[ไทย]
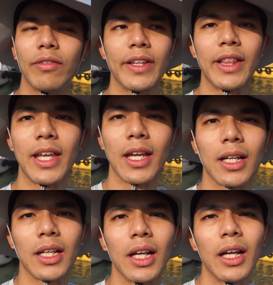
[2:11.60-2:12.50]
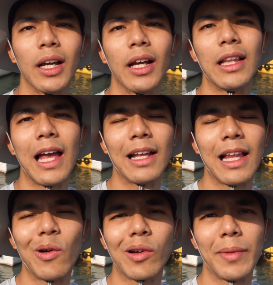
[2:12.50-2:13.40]
of India และ
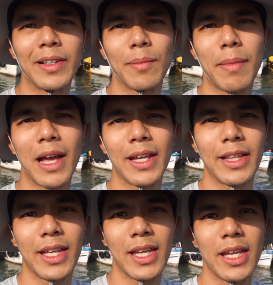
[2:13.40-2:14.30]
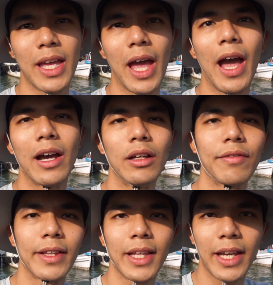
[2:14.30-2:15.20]
เรากำลังจะไปที่ e l e
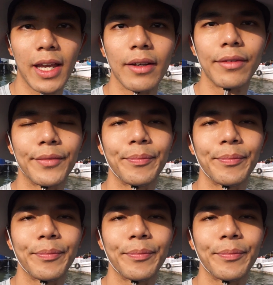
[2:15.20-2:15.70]
p h a n t Cave